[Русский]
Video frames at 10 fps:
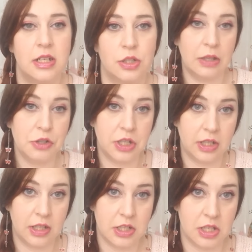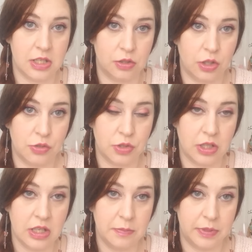И следующий карандаш для глаз, который хочу
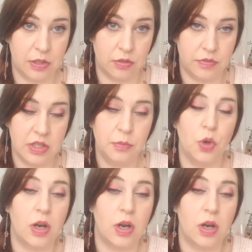сказать, подойдет всем,